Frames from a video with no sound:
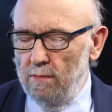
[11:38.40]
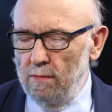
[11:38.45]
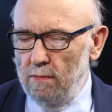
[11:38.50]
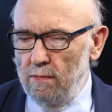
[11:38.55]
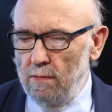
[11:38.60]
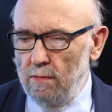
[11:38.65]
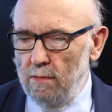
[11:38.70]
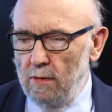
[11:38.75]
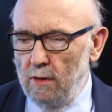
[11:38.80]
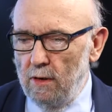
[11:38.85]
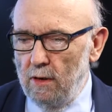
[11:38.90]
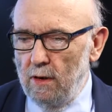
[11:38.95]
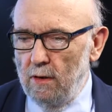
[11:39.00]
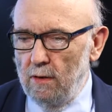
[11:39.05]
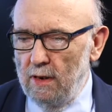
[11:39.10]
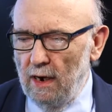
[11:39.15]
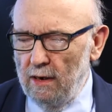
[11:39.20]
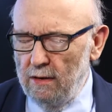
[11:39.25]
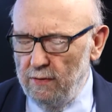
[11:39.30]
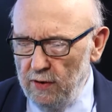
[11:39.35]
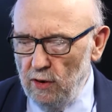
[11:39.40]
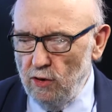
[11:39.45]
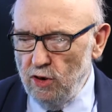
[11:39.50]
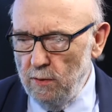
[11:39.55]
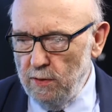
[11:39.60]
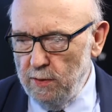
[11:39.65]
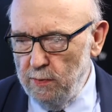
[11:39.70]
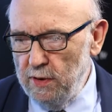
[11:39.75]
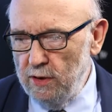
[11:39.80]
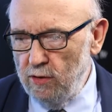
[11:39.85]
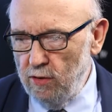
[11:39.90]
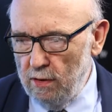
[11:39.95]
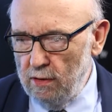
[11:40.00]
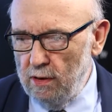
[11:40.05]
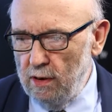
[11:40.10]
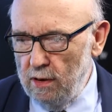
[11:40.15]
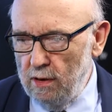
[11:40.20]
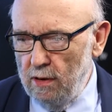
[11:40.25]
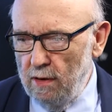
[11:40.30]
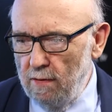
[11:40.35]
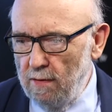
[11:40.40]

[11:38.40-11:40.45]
Bełchatów, tak? Tak, 850